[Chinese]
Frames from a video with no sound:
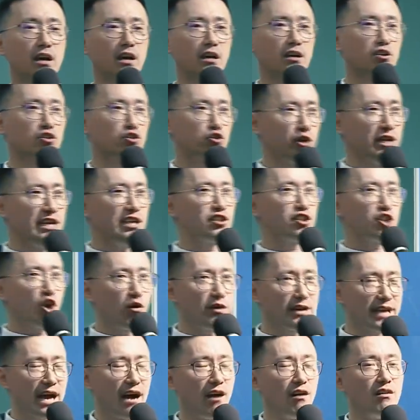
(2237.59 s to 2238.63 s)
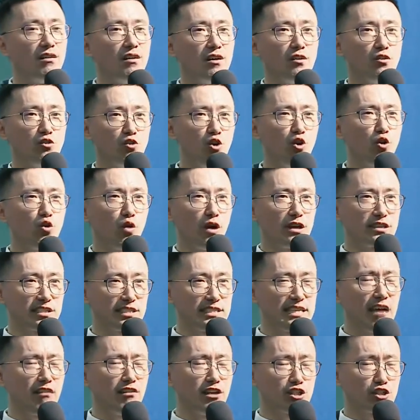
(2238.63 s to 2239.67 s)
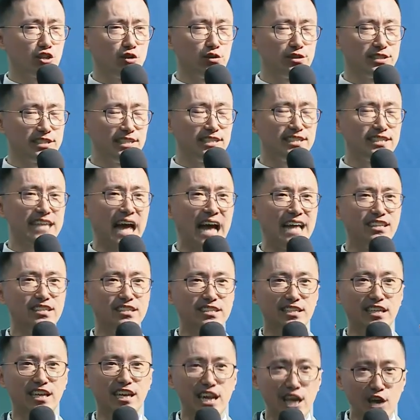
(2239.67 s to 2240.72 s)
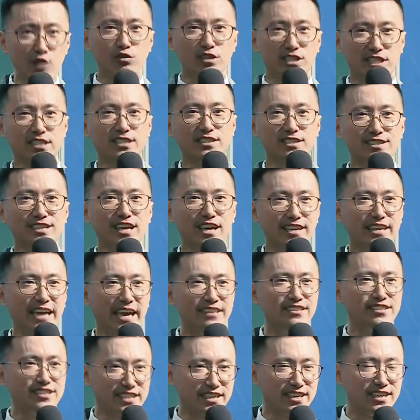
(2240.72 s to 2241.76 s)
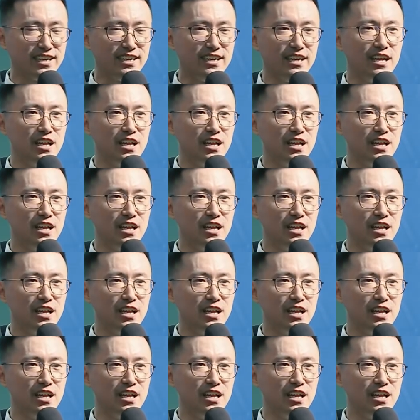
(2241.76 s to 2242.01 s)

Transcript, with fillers: 最重要，如果只要你出席三十六次的原则，